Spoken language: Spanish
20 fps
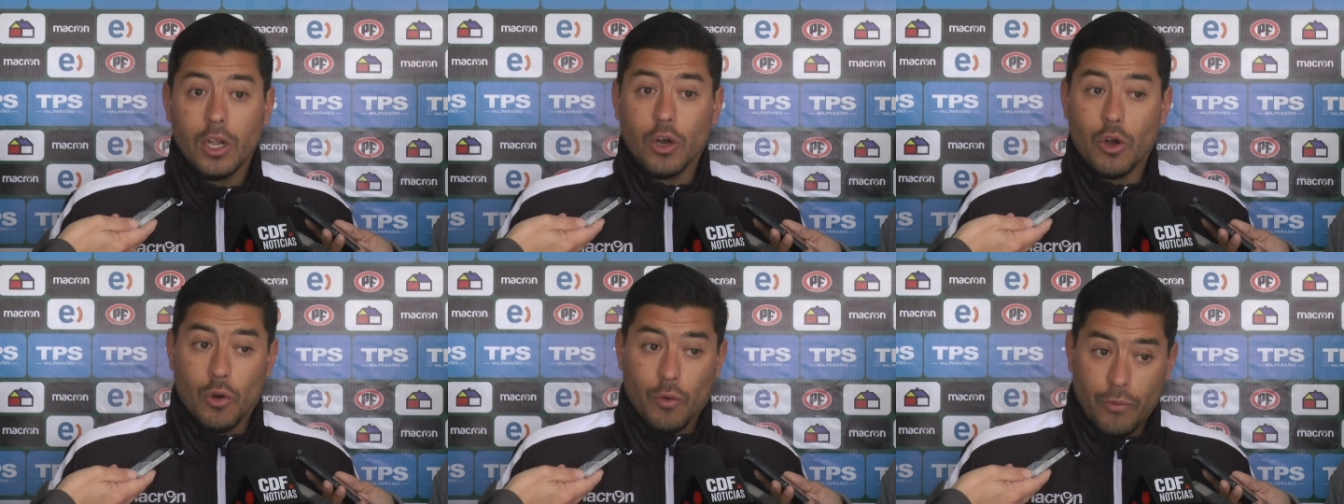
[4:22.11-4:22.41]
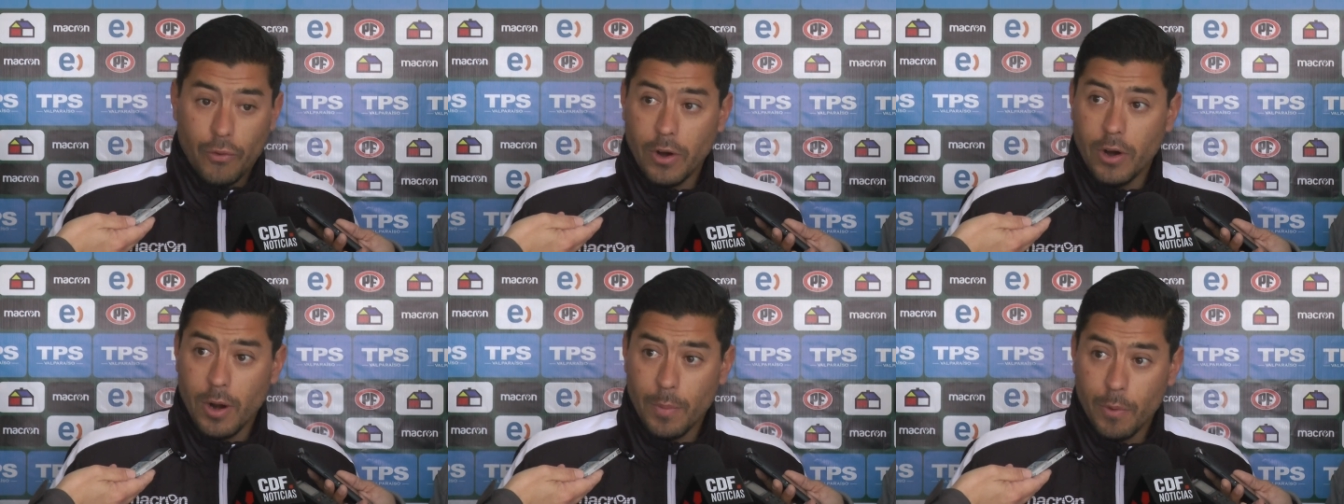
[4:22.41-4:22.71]
nos
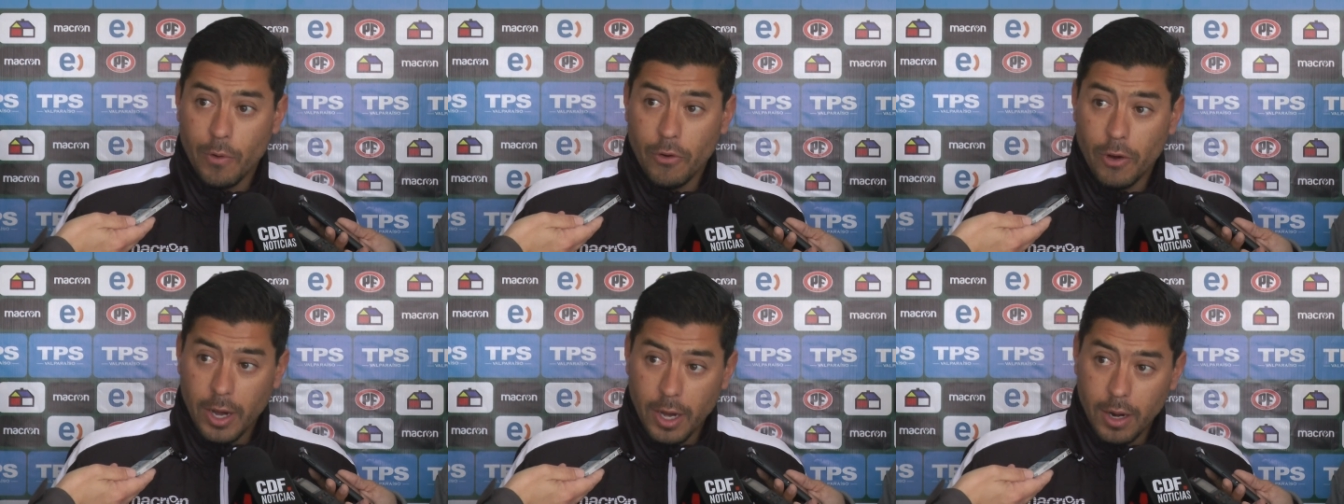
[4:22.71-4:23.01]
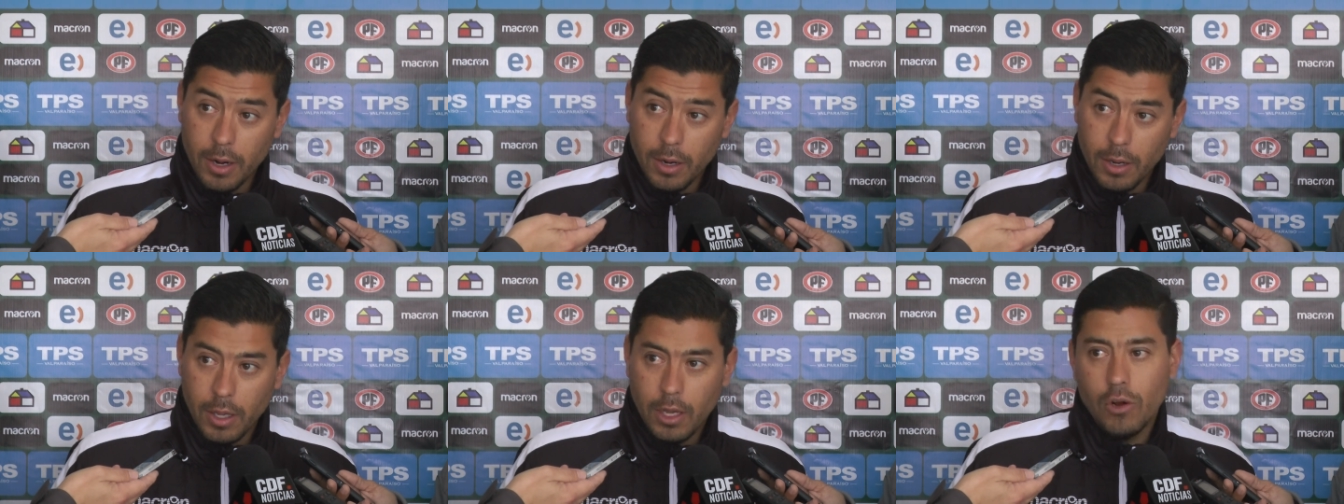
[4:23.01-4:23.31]
fueron a
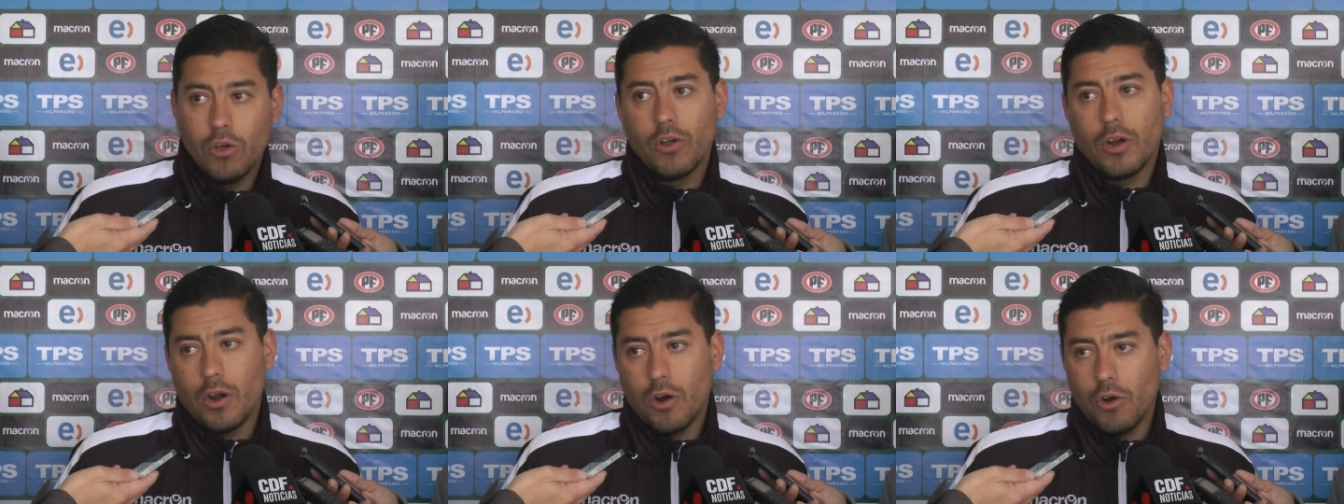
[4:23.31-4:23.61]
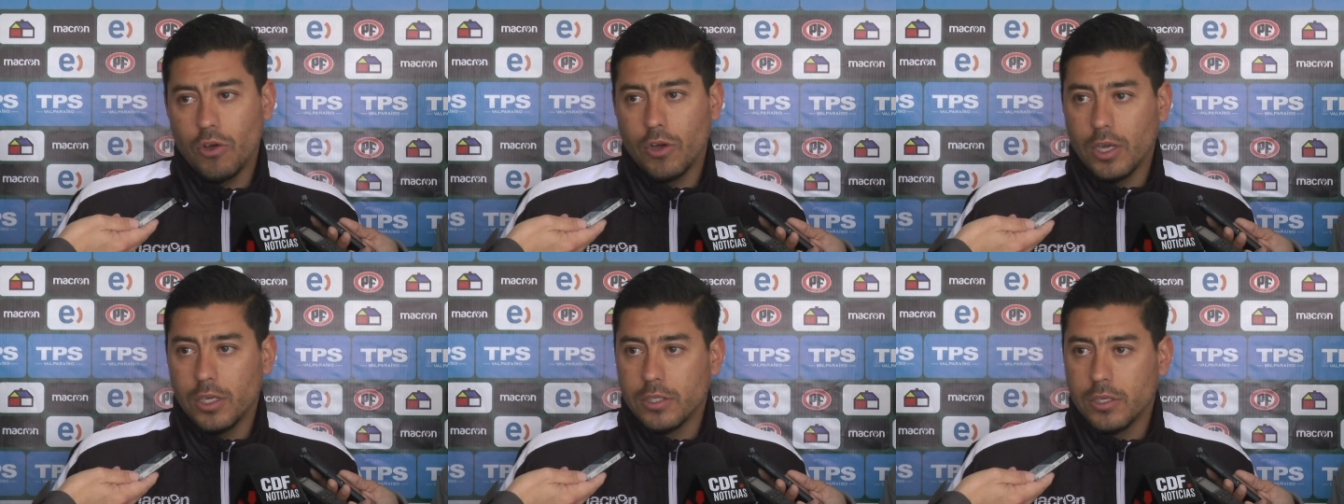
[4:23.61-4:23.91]
provocar y lograron
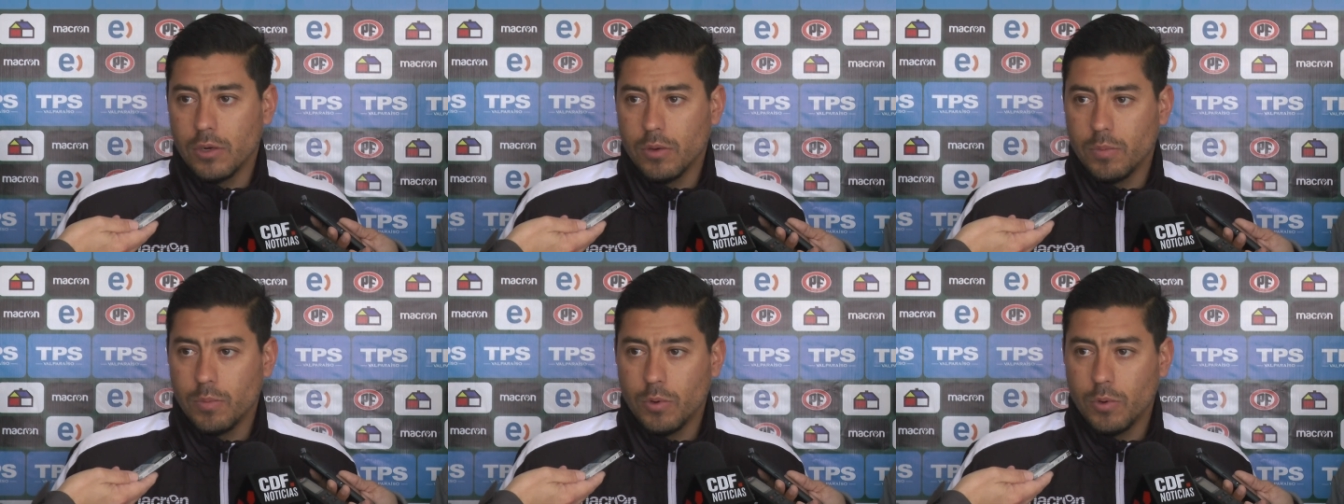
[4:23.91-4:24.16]
lo que hicieron.